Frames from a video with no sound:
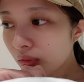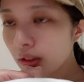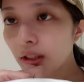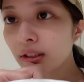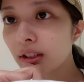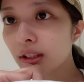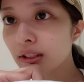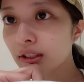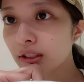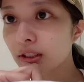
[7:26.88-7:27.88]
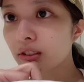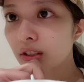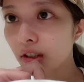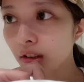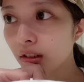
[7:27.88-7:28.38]
やってなさすぎる
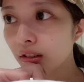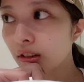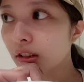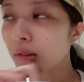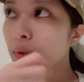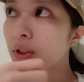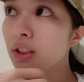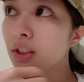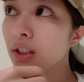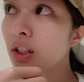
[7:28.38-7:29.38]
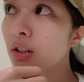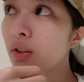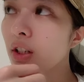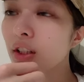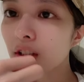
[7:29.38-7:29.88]
からなんかもう全然稽
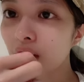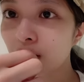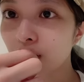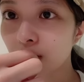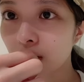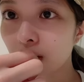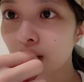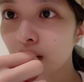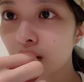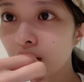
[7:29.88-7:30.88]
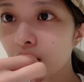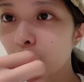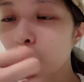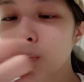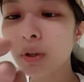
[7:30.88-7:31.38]
古やってへんのに
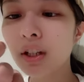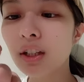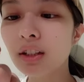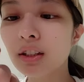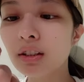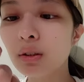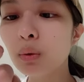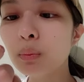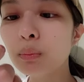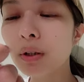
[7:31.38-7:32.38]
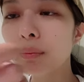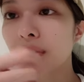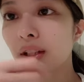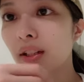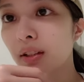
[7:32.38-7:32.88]
本番や本番
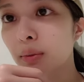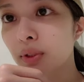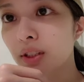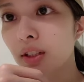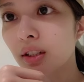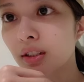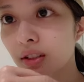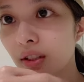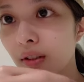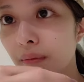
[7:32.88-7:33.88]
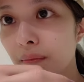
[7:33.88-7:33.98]
みたいな気持ちやからさ